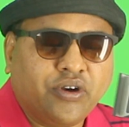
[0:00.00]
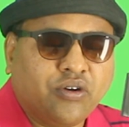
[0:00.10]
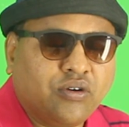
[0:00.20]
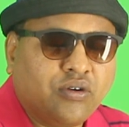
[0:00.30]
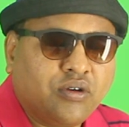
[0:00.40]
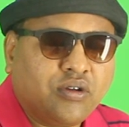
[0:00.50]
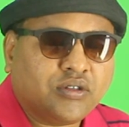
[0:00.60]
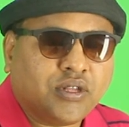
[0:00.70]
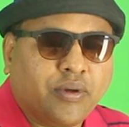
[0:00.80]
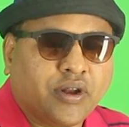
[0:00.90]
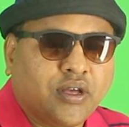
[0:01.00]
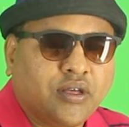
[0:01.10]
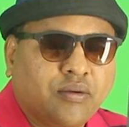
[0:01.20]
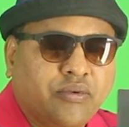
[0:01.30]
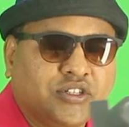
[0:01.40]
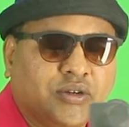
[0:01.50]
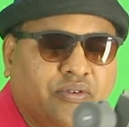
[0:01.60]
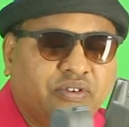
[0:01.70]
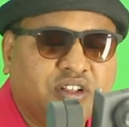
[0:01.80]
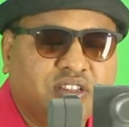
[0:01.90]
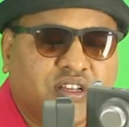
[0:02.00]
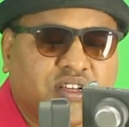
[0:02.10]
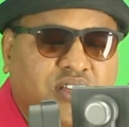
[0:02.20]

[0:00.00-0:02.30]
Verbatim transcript: விழும் இது பாருங்க இப்படி வச்சு அப்படி விழுது